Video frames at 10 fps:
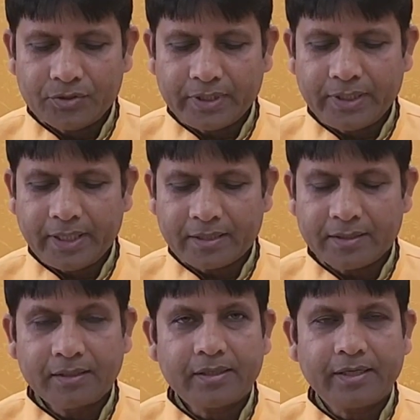जो कि
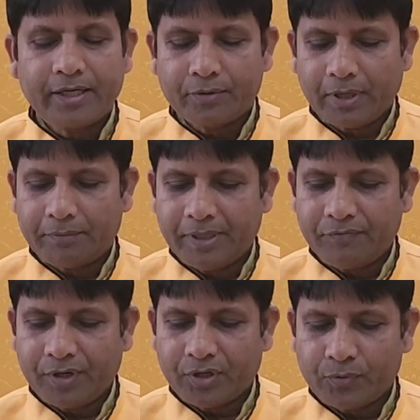अर्जेंटली
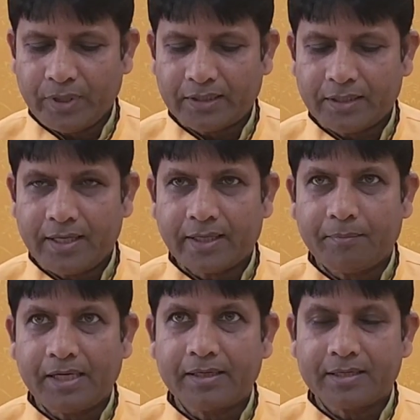रिक्वायरमेंट फॉर क्वेत के लिए
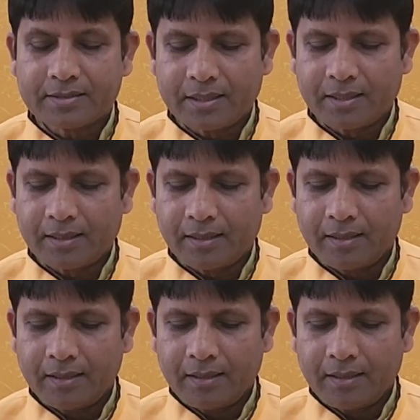एक मल्टीनेशनल